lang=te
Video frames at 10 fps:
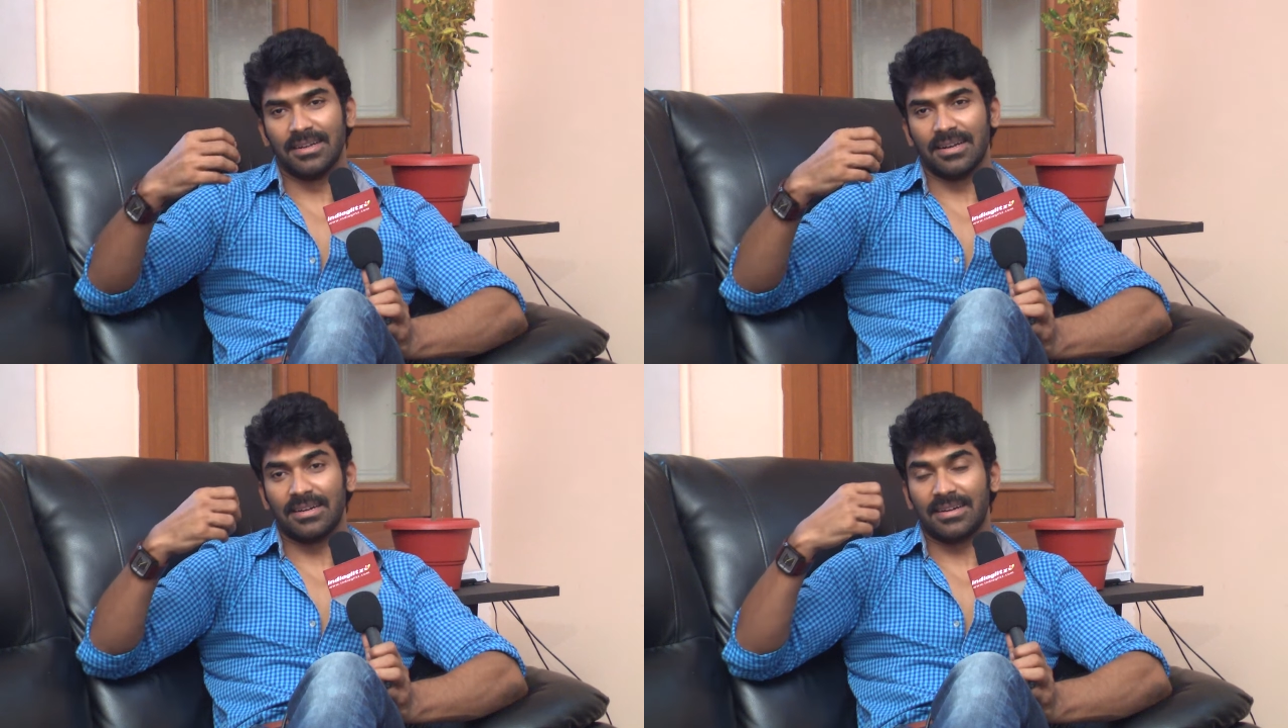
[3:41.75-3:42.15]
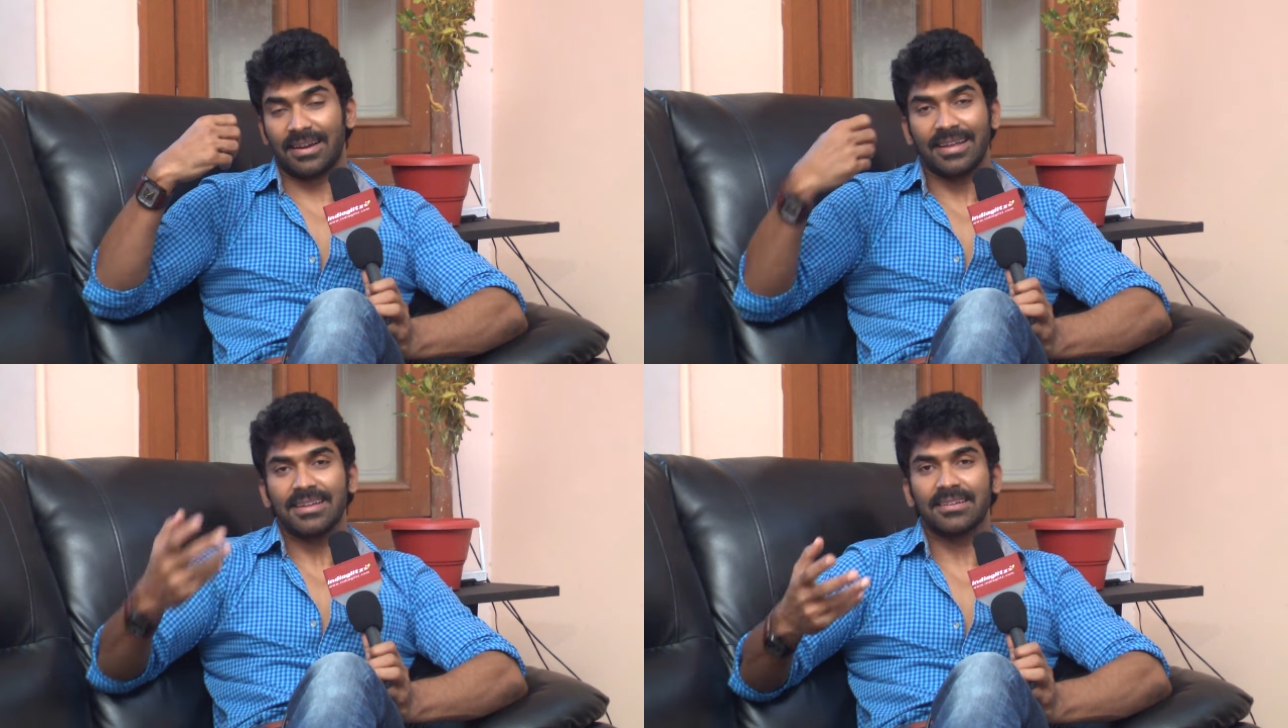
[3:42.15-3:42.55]
అంటే
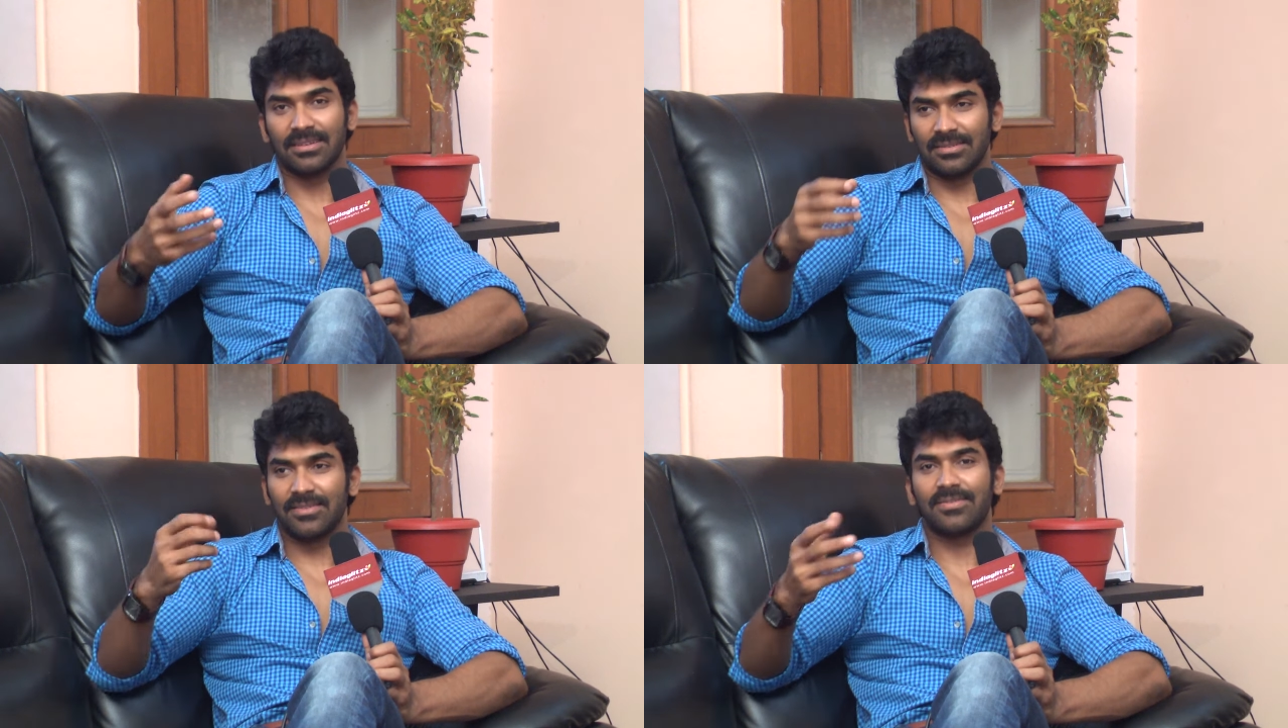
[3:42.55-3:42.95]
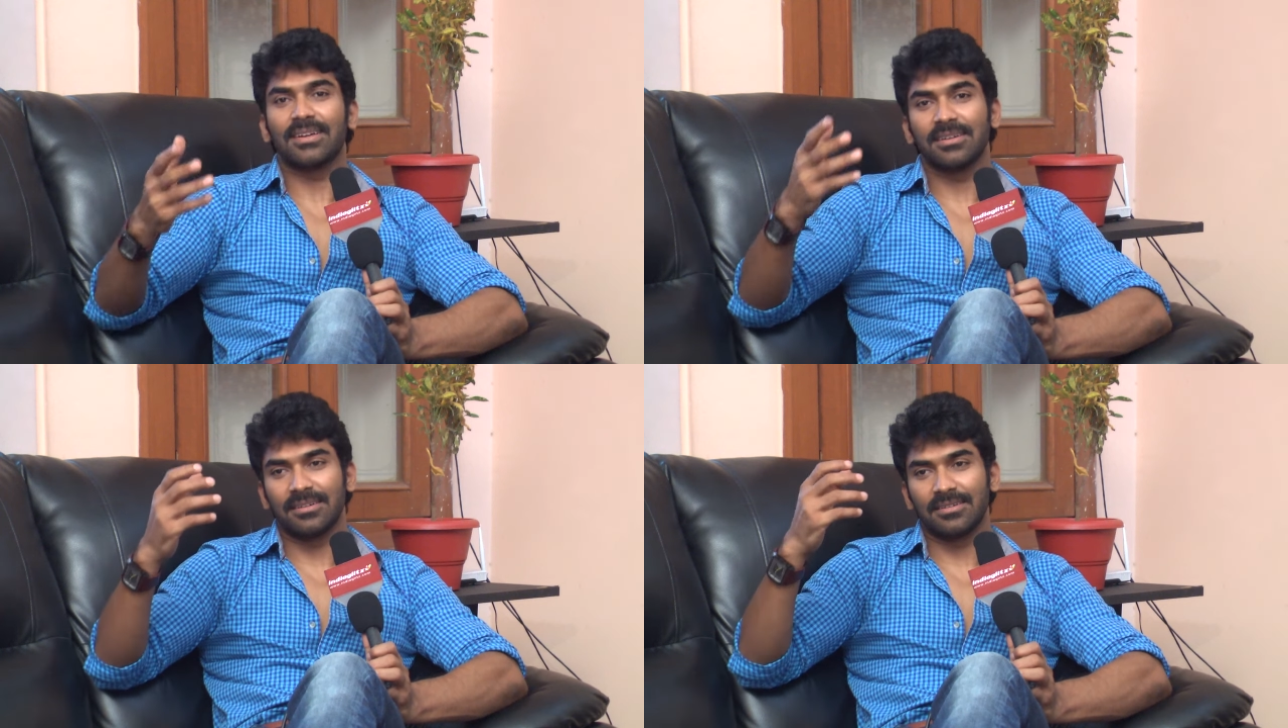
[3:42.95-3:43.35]
ట్రై అని కాదు
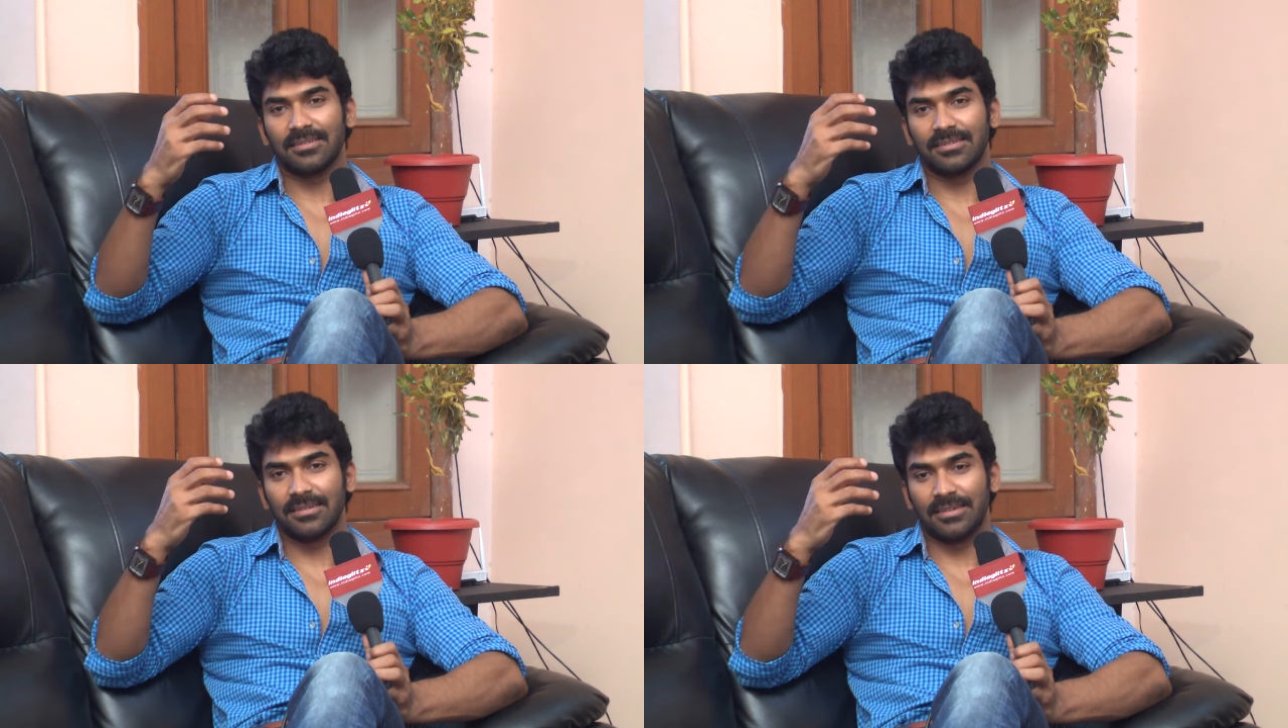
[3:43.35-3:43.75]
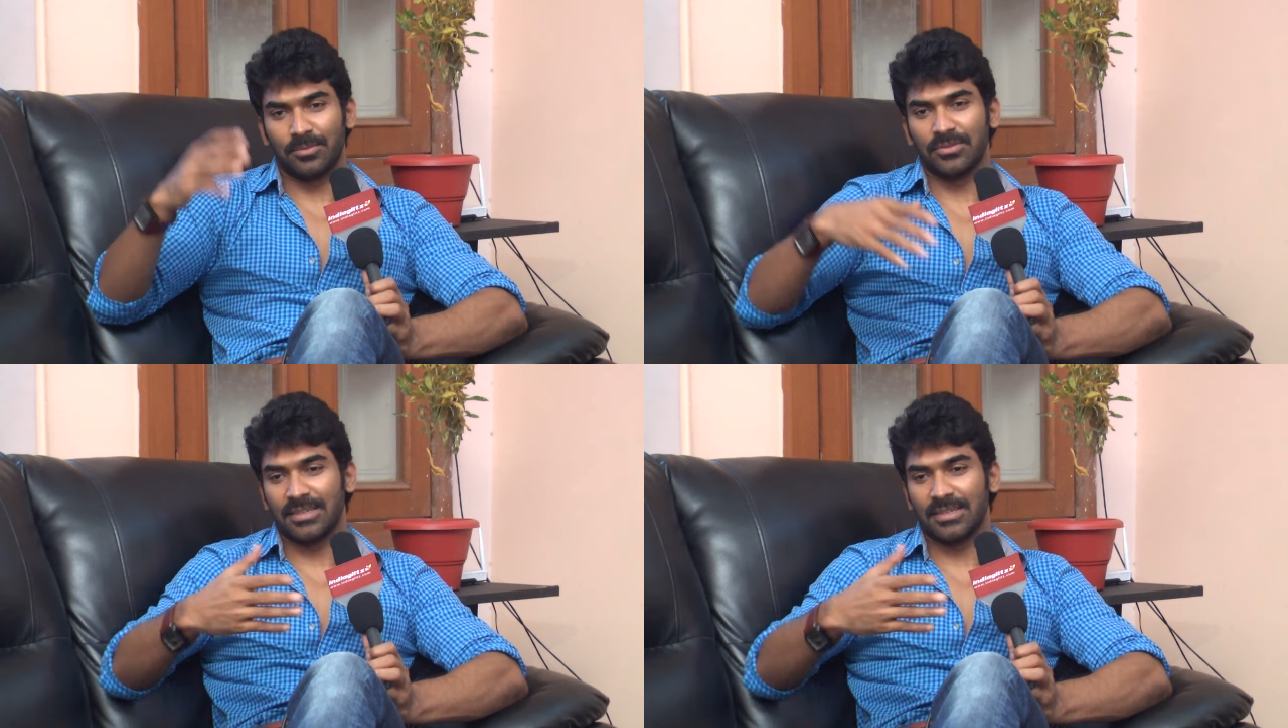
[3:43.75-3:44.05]
డెఫినెట్గా అంటే ఇప్పుడు